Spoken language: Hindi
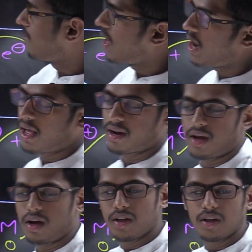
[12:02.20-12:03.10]
एनायन
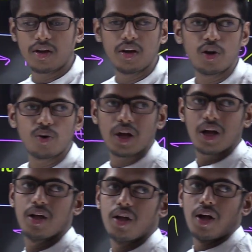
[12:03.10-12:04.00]
का क्लियर हो गया
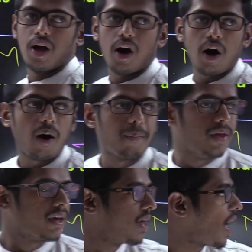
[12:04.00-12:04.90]
अब
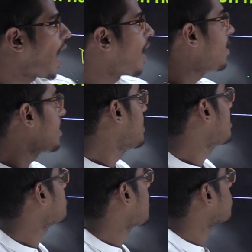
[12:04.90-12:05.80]
देखिए आयनिक
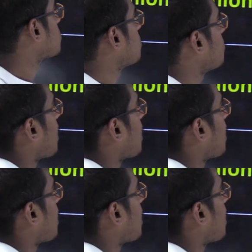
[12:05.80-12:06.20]
रेडियस भी आपको समझ में